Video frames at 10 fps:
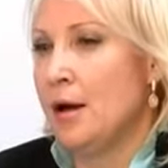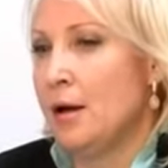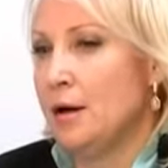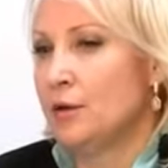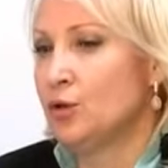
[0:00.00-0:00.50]

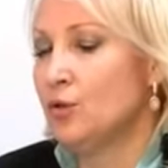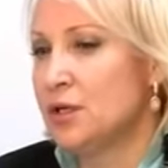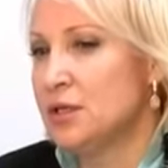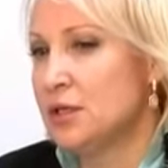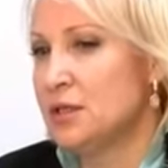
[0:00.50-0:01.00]
А, что
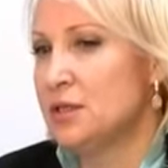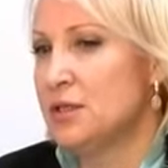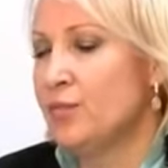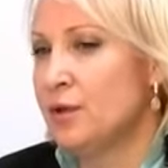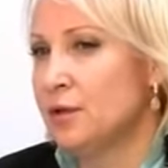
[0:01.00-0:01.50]
касается
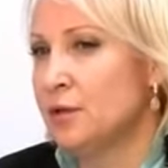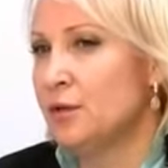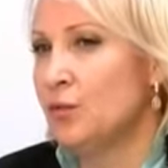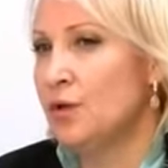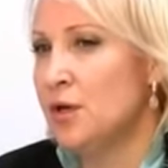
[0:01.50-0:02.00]
запрета на
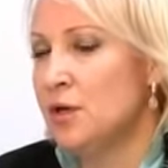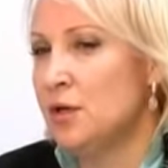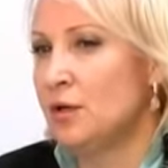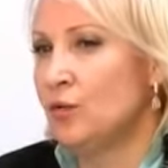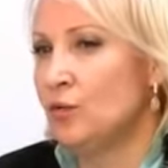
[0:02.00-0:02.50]

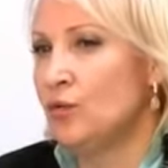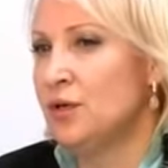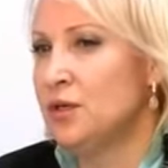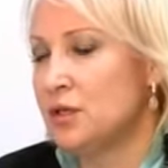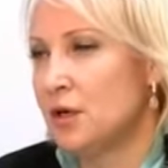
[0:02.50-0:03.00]
курение, то
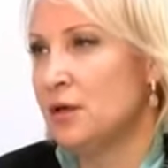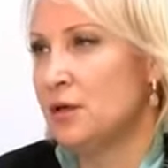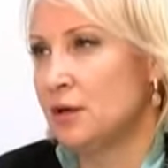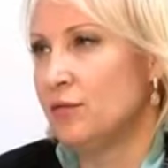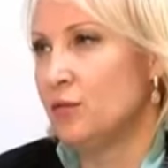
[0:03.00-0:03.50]
и
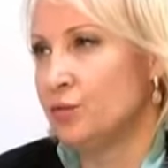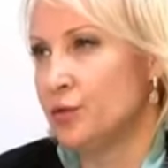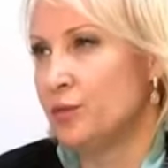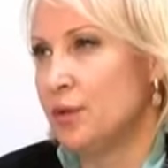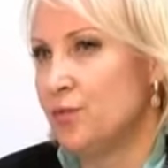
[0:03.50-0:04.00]
рестораторы, в
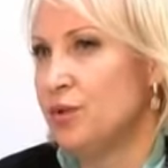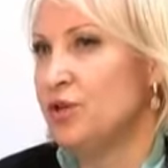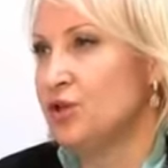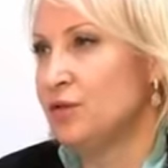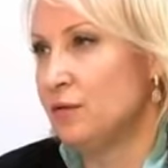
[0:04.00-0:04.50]
общем-то,
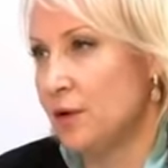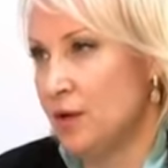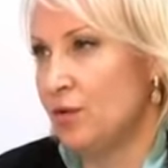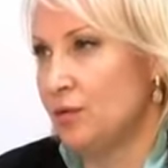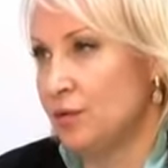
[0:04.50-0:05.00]

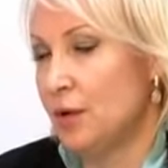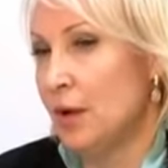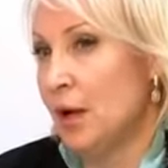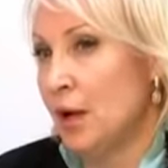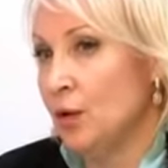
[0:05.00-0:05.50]
переживают –
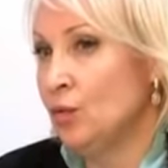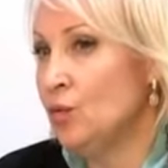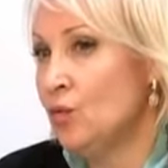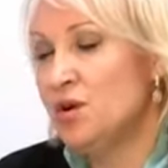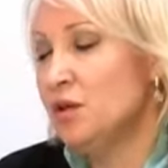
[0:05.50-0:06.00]

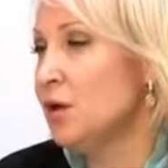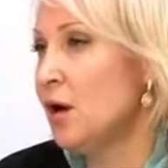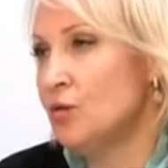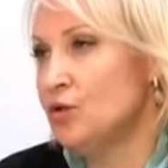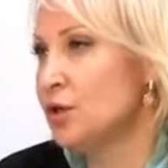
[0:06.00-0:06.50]
но это
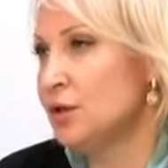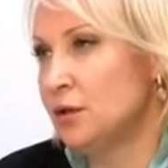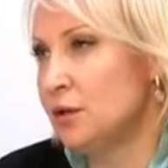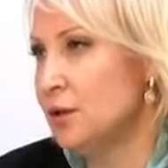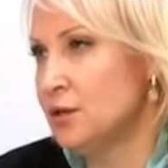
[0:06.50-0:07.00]
хорошая
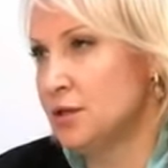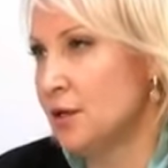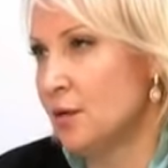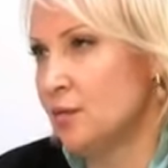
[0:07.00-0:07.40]
тенденция.